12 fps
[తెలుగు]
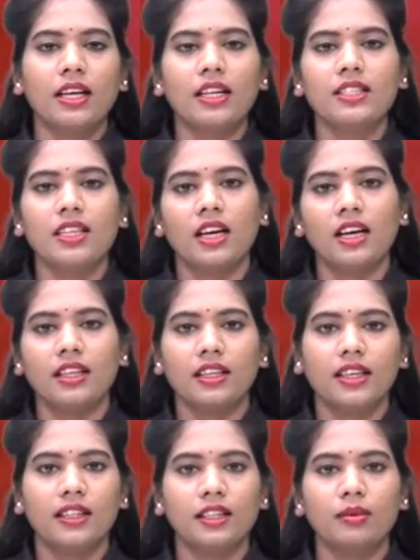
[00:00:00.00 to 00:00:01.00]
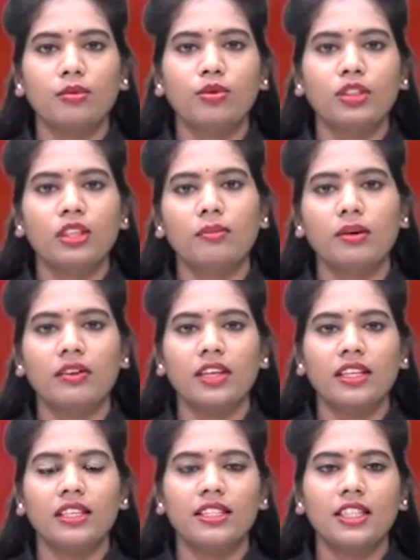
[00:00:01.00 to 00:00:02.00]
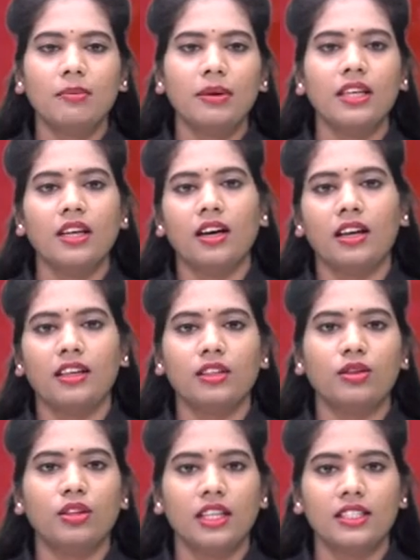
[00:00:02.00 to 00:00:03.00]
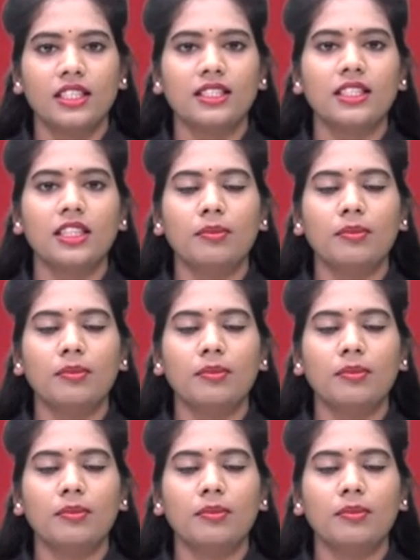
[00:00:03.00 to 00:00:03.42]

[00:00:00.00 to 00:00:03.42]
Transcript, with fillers: మహిళా సహాయక కేంద్రం నూతన భవనాన్ని సిపి నారాయణతో కలిసి